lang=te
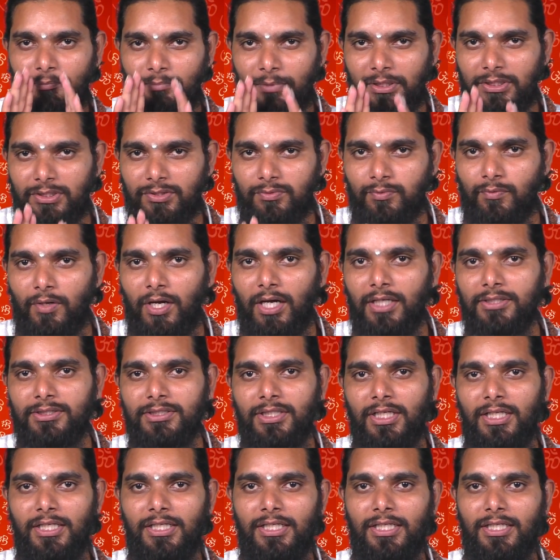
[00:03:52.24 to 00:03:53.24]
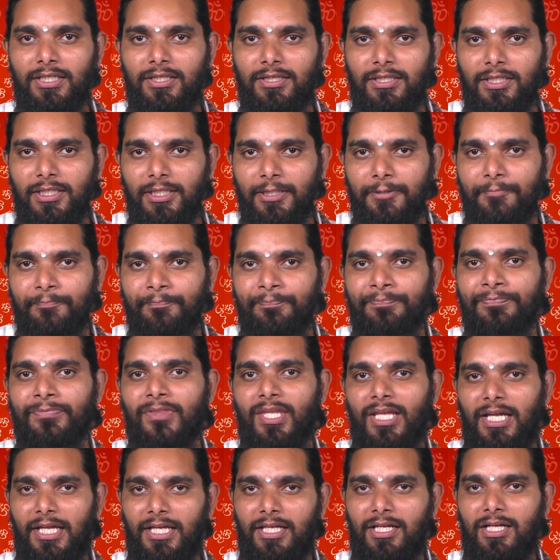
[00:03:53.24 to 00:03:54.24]
మీ శ్వాస అనేది
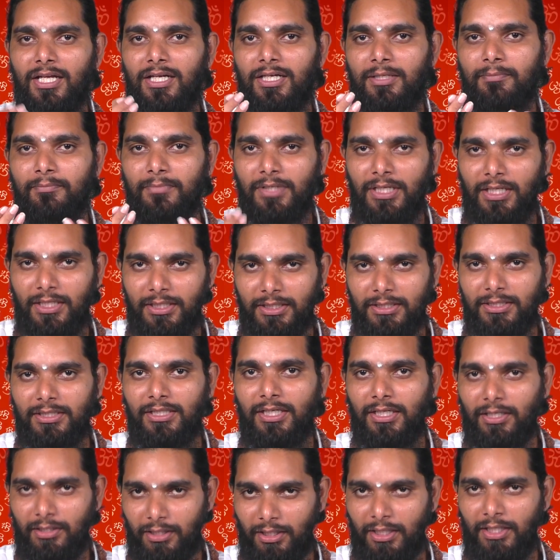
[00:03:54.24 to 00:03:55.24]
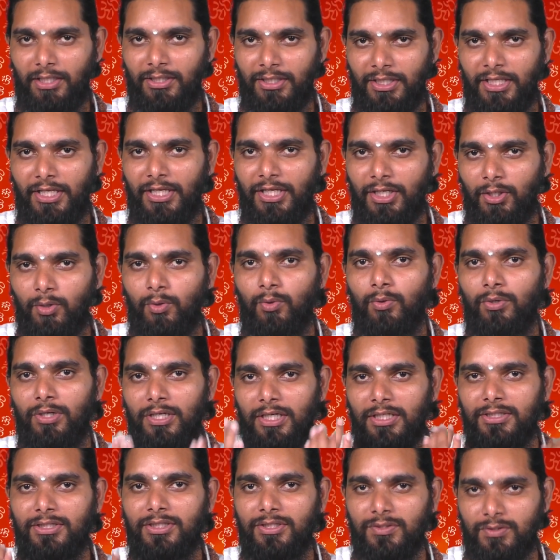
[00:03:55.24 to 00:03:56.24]
ఎక్కడం కానీ తగ్ అంటే
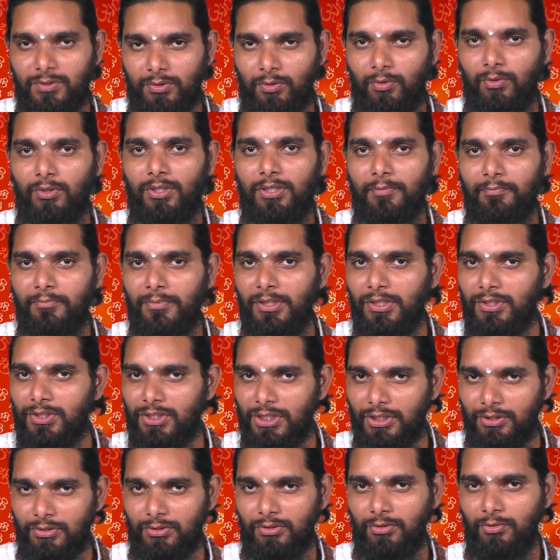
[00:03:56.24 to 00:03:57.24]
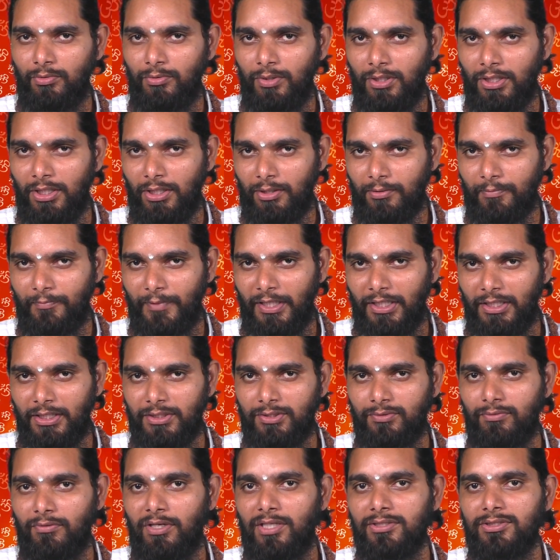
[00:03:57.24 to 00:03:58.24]
ఎక్కువగా తీసుకోవడం మీరు చేస్తూ ఉంటారు అంటే
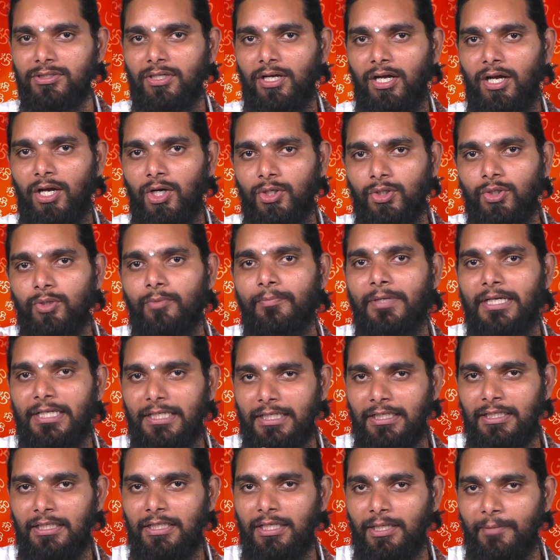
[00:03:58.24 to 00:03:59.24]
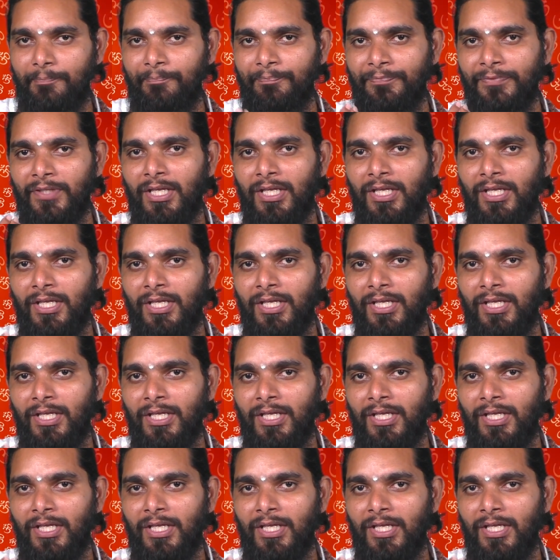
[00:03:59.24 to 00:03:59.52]
శ్వాస ఆటోమేటిక్గా